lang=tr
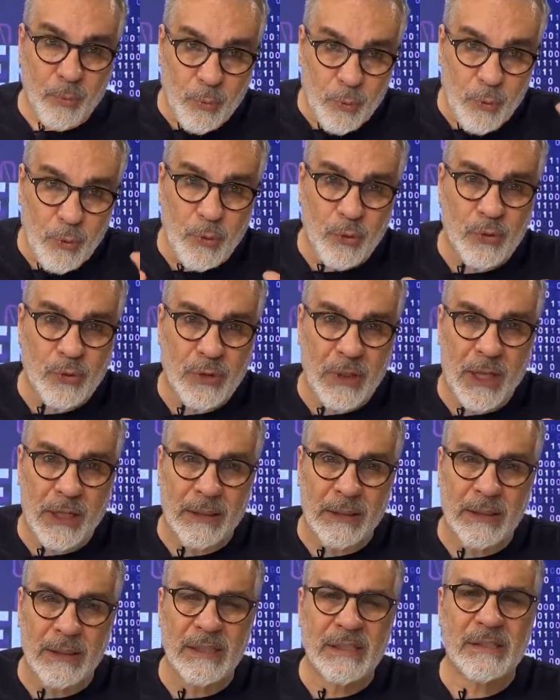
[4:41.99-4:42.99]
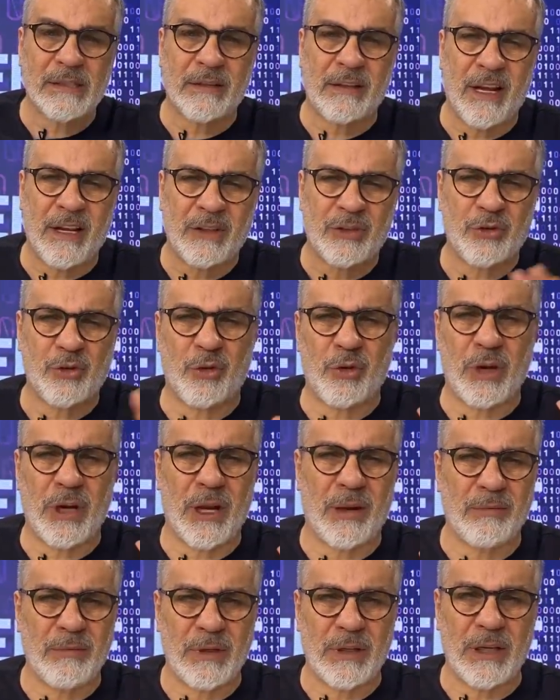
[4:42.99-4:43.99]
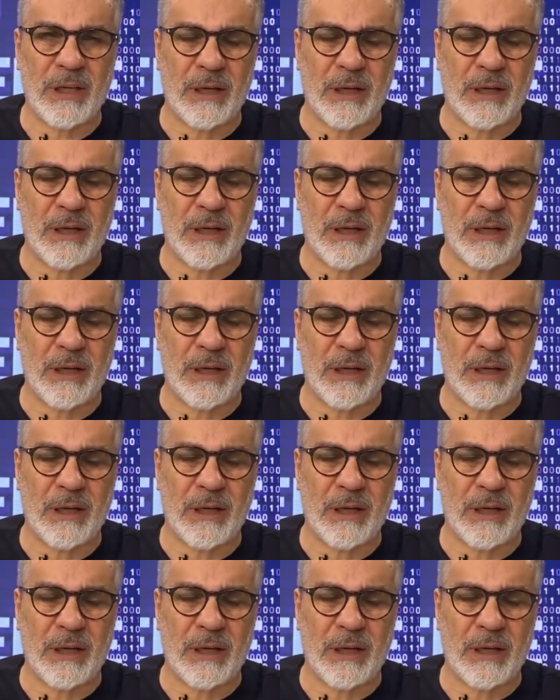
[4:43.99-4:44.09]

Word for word: Bu yüzden dislike çok önemli